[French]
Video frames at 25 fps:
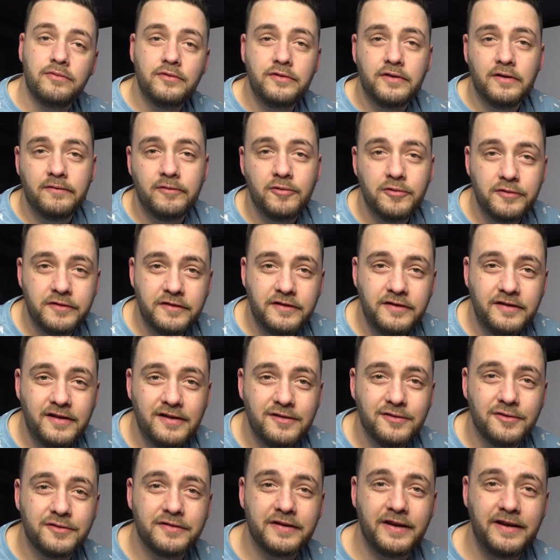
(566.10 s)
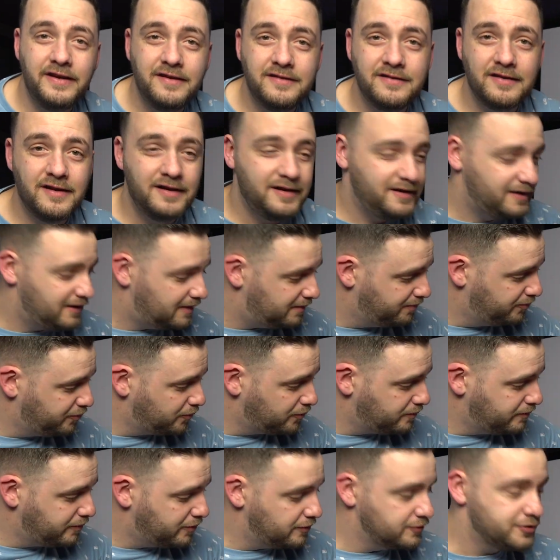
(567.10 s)
Vous avez aussi des entrées XLR
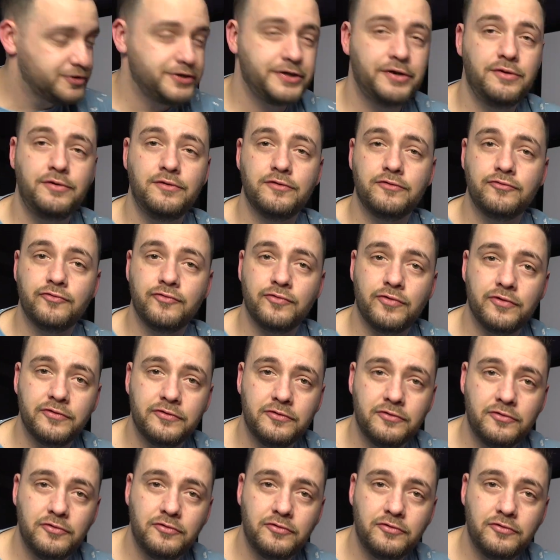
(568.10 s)
pour brancher une source